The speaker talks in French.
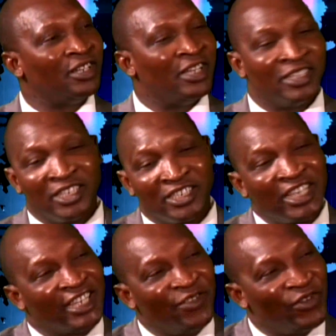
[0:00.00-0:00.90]
C'est ça
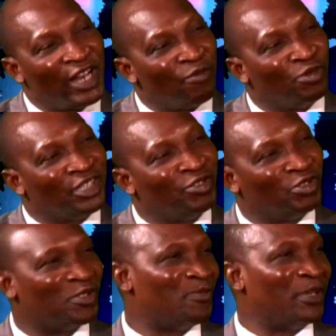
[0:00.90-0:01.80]
qui fait la beauté de
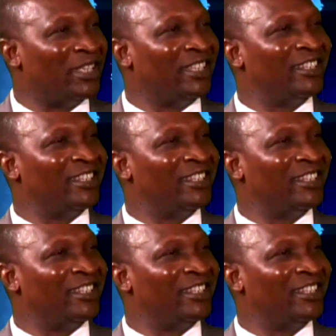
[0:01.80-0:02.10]
ce pays.